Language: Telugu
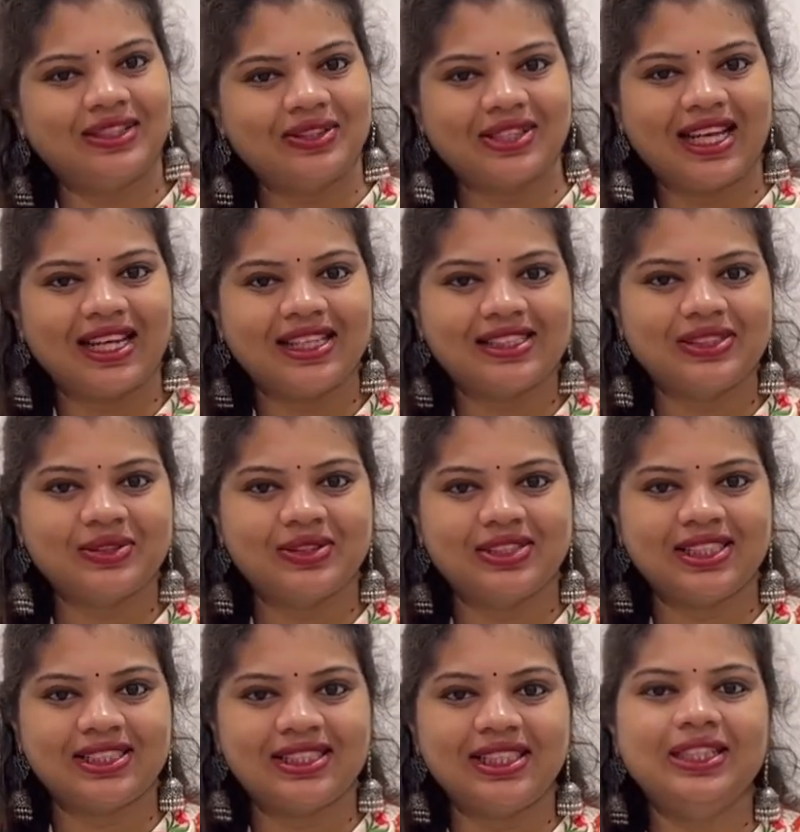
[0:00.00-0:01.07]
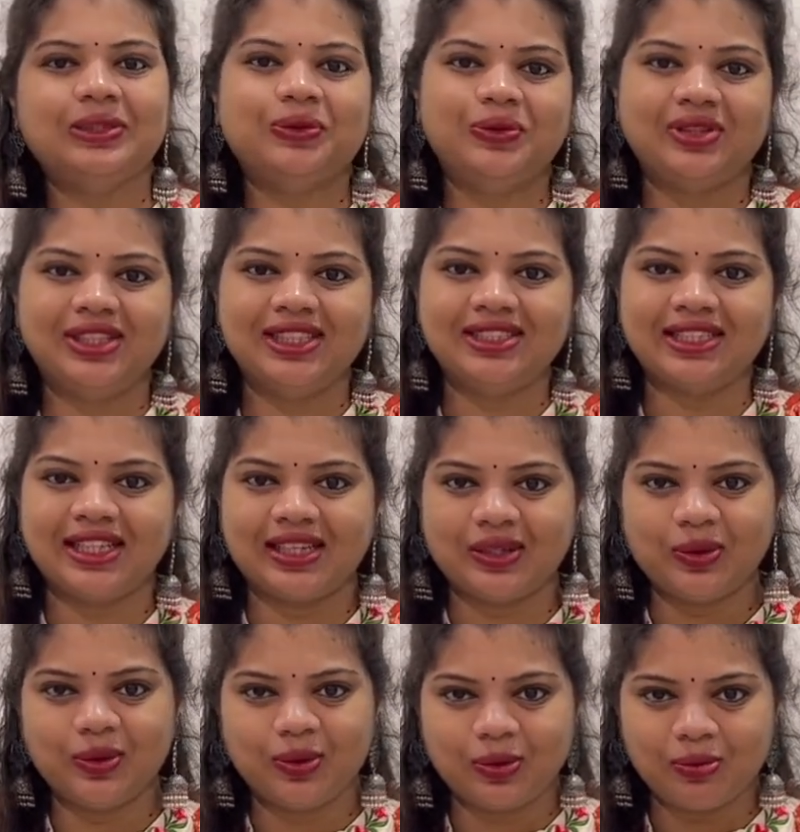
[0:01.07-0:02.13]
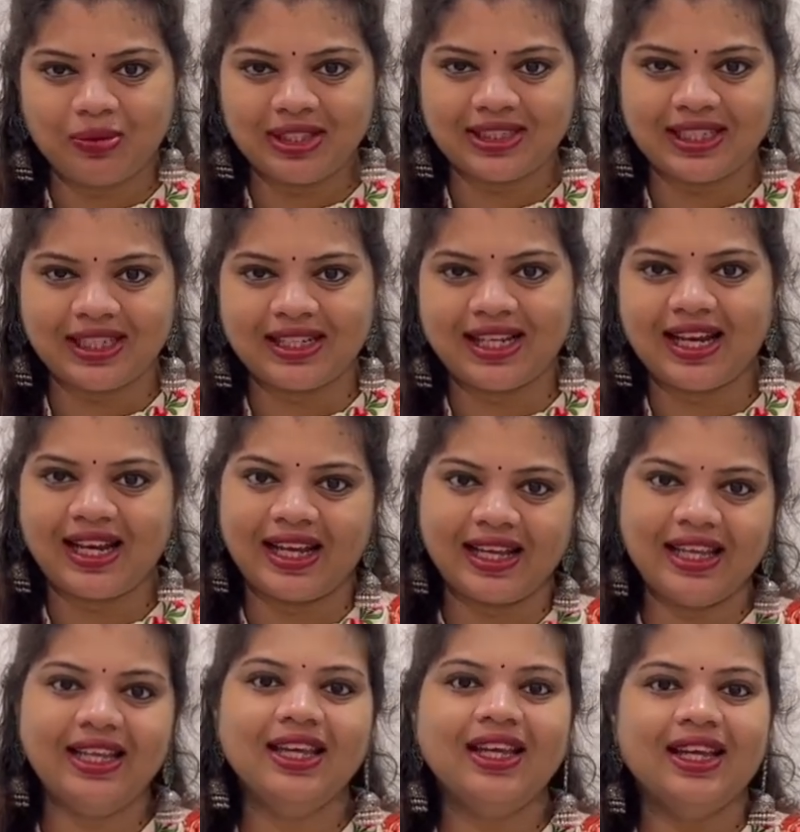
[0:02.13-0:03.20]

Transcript: ఈరోజు కలెక్షన్ వచ్చేసి కుర్తీ సెట్లో టూ పీస్ సెట్ అలాగే